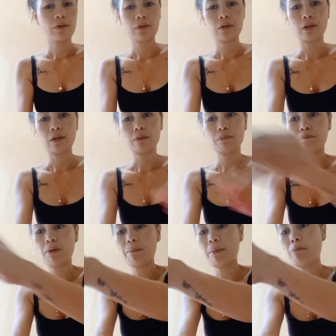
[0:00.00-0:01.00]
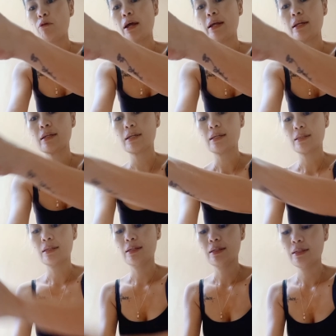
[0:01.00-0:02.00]
yan. papabulay lang
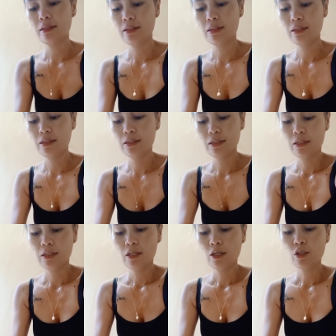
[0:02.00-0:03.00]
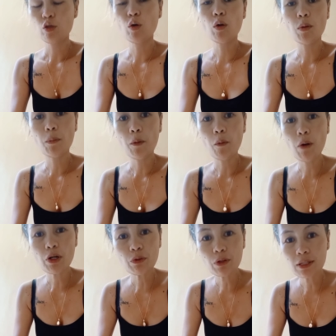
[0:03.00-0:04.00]
natin. So, wag
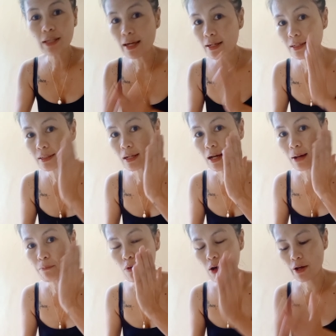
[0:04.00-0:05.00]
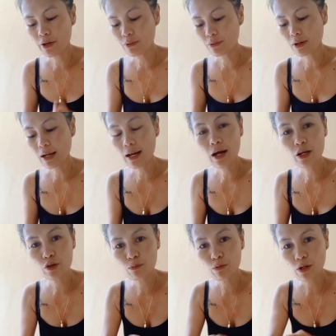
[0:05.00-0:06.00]
nyo i-direct sa mukha nyo. Kailangan nyo
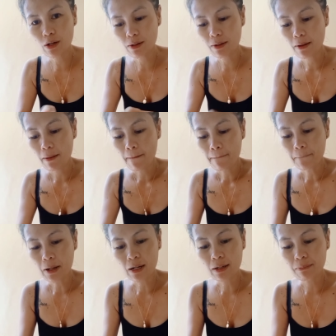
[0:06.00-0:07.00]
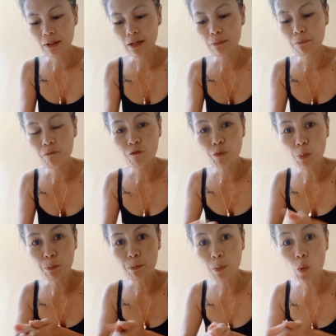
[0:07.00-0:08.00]
munang parang maging
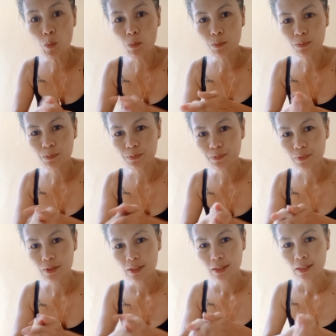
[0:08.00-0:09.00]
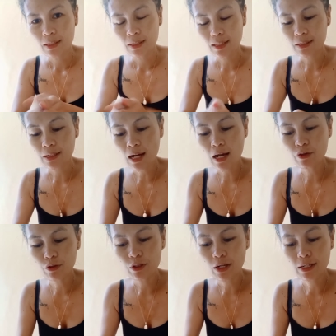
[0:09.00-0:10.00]
pong. Tapos saka nyo
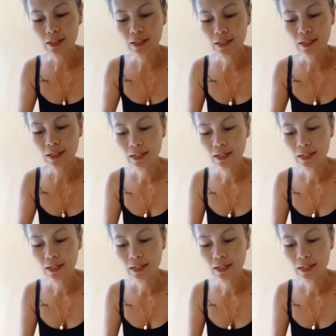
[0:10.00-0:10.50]
siya i-